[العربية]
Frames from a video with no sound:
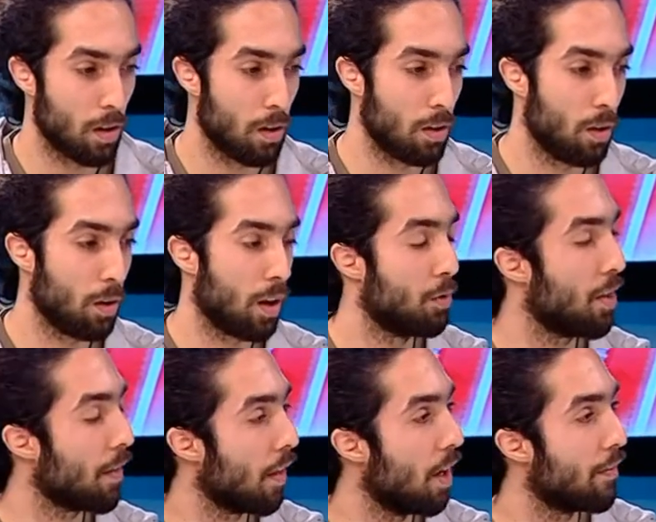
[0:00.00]
دونك
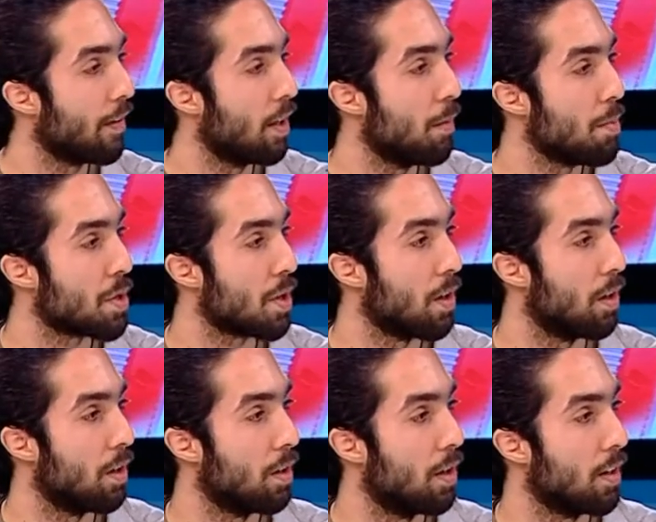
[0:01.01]
وزاره الثقافه هي باش
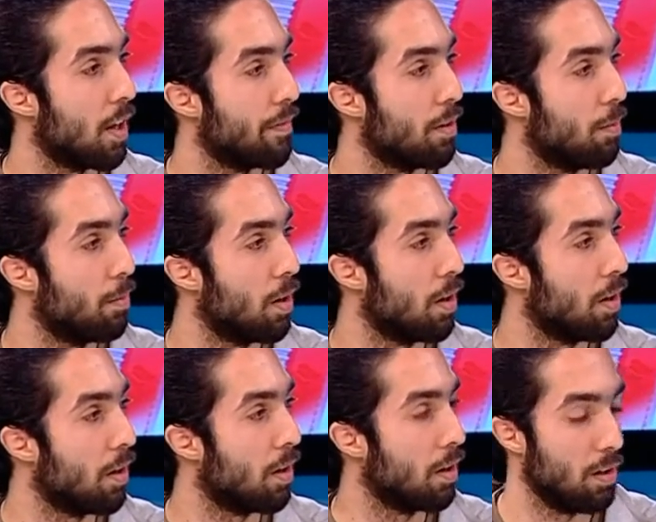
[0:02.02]
آه، تتكفل بال
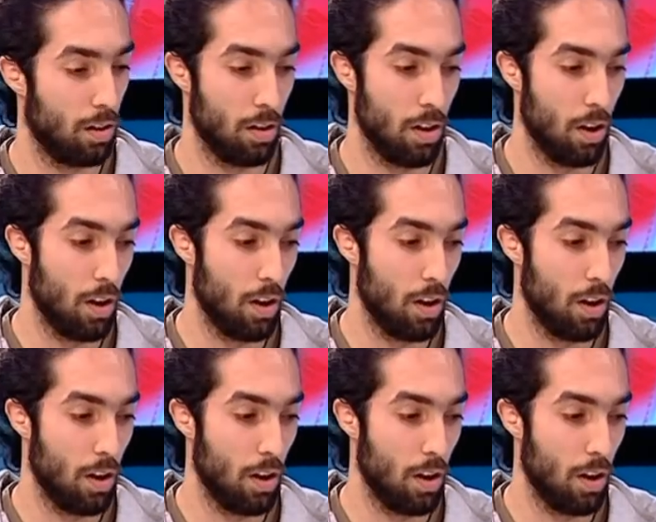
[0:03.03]
آه،